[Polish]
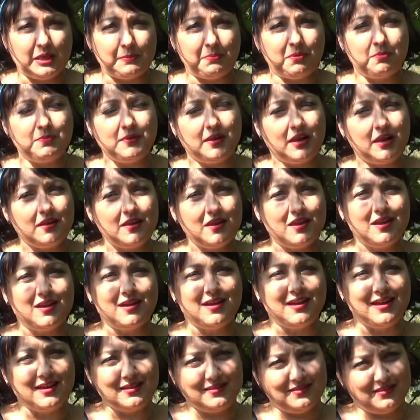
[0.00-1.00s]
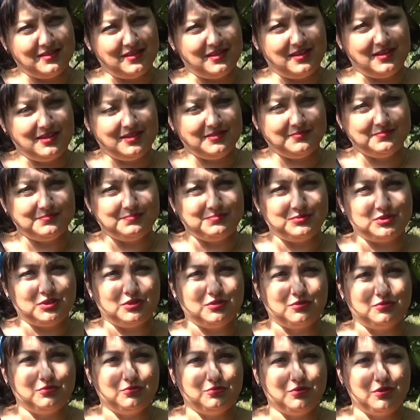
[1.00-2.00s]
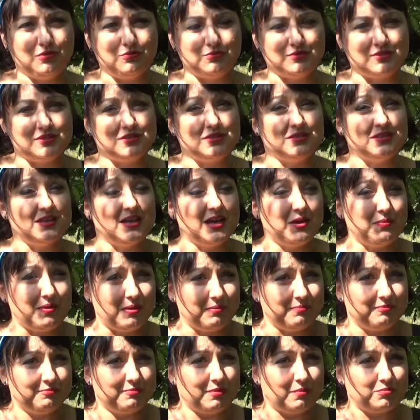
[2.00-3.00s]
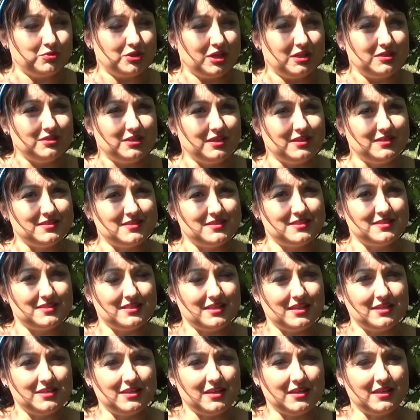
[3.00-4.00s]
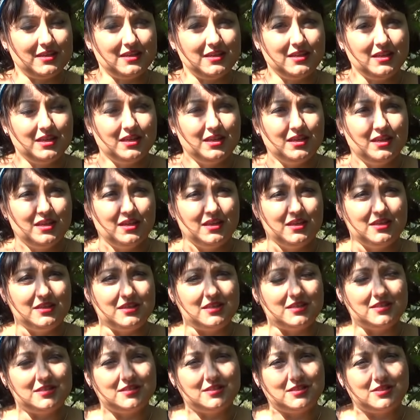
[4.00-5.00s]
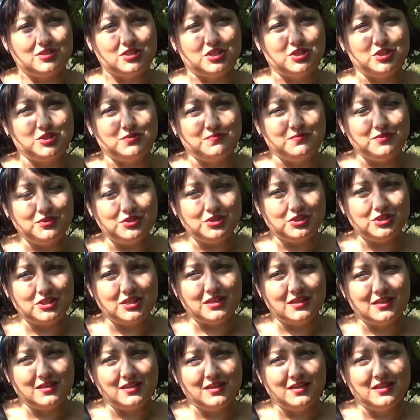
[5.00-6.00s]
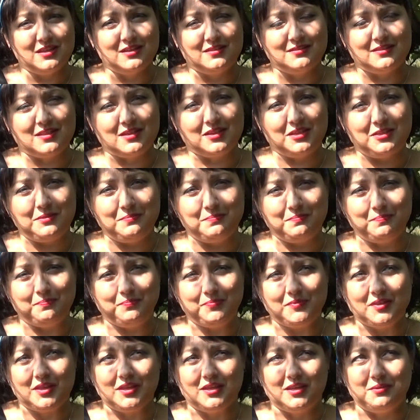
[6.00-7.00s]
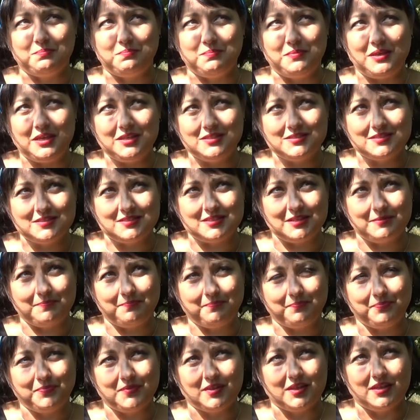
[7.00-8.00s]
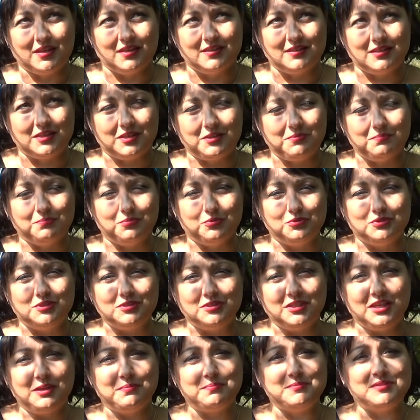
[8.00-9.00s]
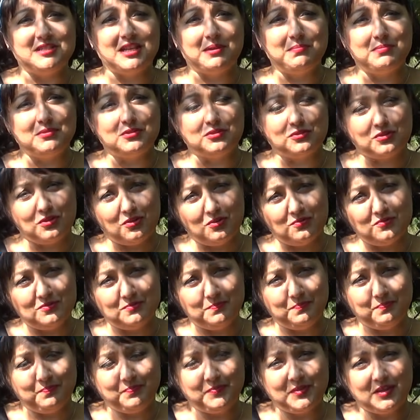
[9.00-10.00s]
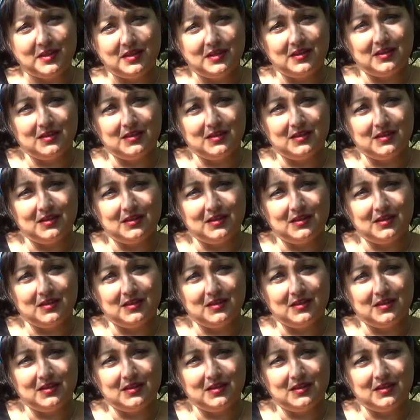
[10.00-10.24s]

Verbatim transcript: Ta pobielana chata, przed którą stałam w poprzedniej scenie, jest rzeczywiście takim miejscem, takim budynkiem zabytkowym.